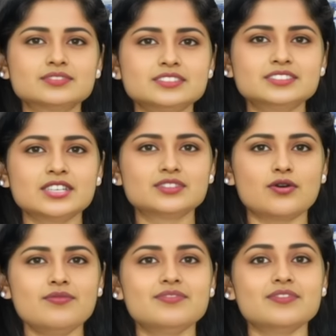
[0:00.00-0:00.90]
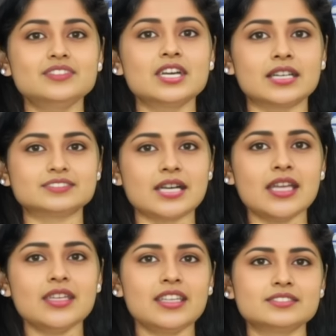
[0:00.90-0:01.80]
ఆక్సిజన్తో వివిధ
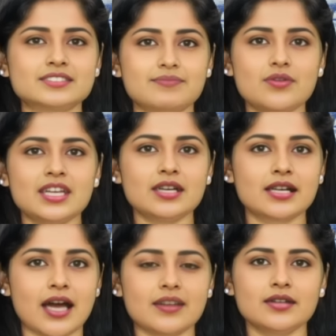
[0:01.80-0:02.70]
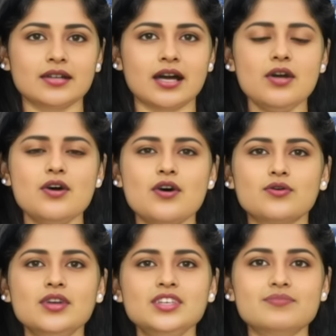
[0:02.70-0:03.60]
రసాయనాల సమ్మేళనం కారణంగా
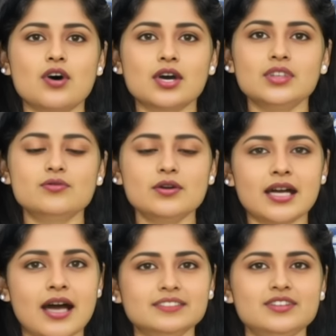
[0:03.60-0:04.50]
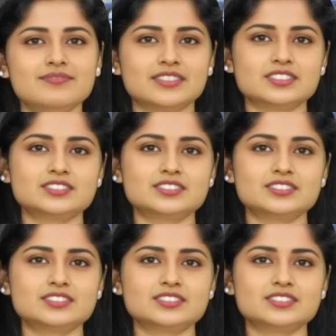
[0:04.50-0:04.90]
కొన్ని మొక్కలు కాంతిని